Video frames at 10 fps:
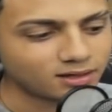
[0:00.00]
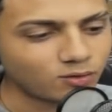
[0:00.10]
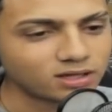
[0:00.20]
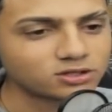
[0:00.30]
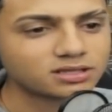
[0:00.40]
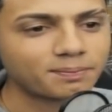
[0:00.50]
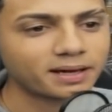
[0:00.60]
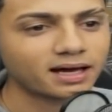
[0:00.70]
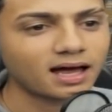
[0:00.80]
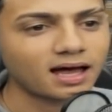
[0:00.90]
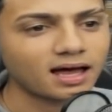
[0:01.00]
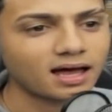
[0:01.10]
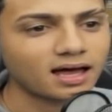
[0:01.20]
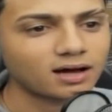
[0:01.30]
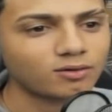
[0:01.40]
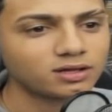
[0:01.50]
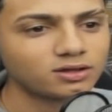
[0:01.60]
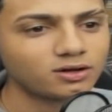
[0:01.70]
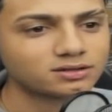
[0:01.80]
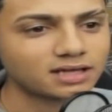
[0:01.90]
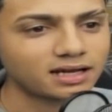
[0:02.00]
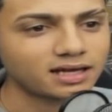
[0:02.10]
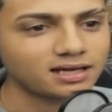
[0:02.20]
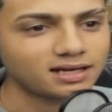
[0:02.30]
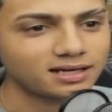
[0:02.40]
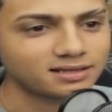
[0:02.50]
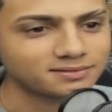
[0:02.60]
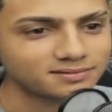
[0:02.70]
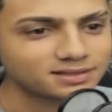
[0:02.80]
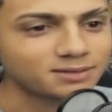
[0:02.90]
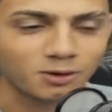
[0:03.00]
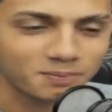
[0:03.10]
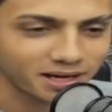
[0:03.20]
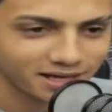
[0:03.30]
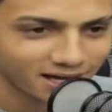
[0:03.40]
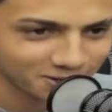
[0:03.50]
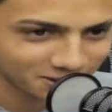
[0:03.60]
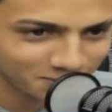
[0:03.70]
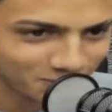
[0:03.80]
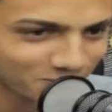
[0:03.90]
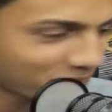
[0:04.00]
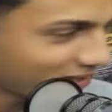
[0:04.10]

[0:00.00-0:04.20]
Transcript: cuando se pega, cuando sale Jailin, si voy para allá, eh, no te preocupes.